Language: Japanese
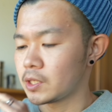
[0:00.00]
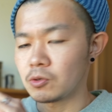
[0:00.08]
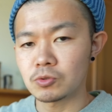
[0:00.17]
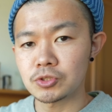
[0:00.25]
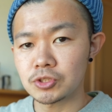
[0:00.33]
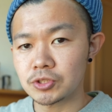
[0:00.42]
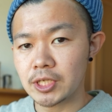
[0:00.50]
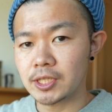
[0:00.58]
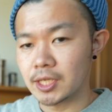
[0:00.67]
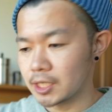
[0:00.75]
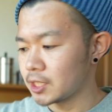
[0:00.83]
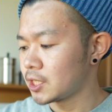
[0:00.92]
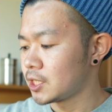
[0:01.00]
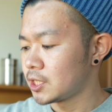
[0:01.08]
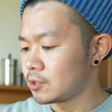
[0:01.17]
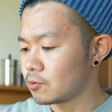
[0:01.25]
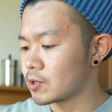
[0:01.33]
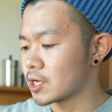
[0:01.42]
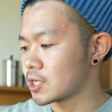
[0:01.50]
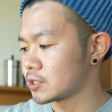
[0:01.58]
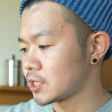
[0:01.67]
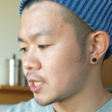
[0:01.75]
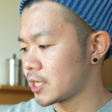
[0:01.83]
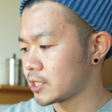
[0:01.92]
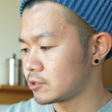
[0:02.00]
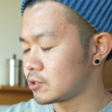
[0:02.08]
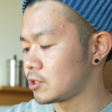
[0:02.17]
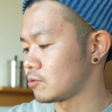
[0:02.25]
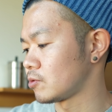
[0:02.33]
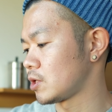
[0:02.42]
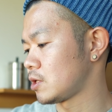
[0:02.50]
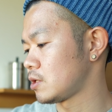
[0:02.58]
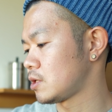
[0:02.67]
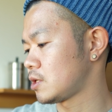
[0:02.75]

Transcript: 40円台の価格で買えるっていうのが、